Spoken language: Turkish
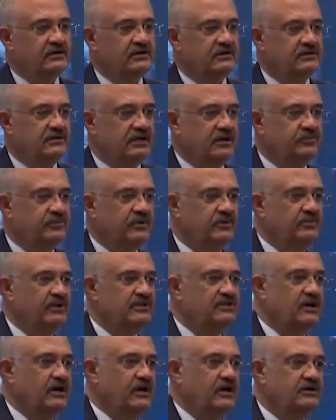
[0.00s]

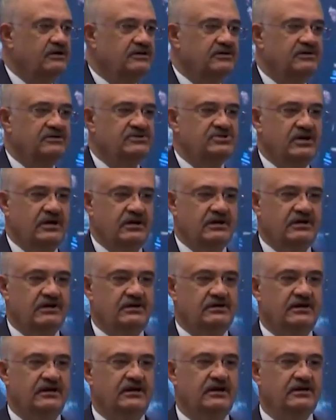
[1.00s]
depreme dayanıklı
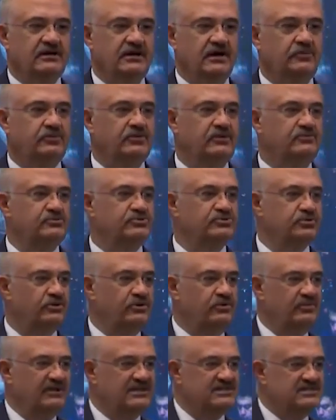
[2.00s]
şekilde yapılmış
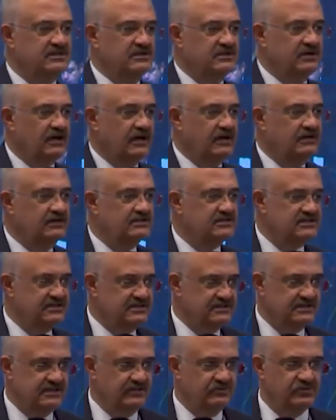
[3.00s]
olması, raylı
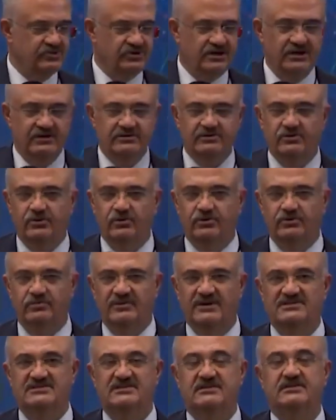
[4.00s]
sistem üzerinde
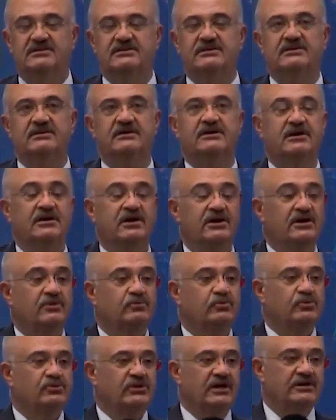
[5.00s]
olmasıydı.
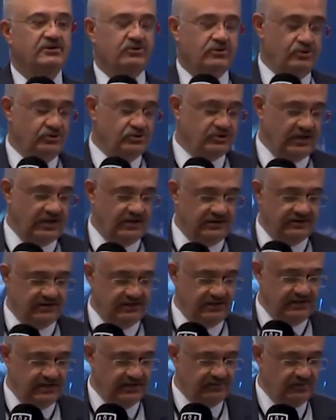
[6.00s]
Bunları göz
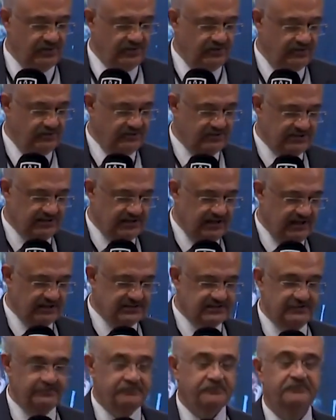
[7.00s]
ardı etmememiz
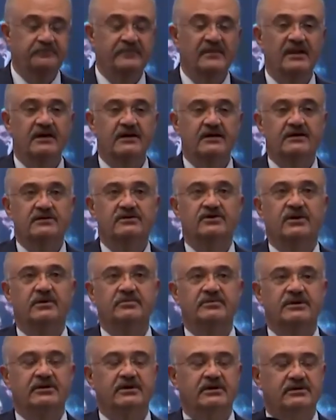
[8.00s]
lazım.
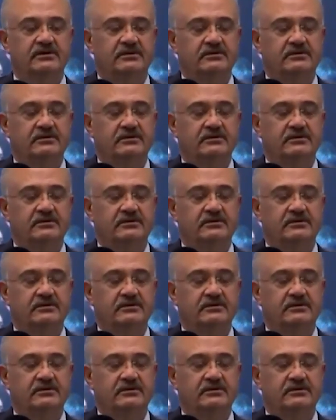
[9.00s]
Tabii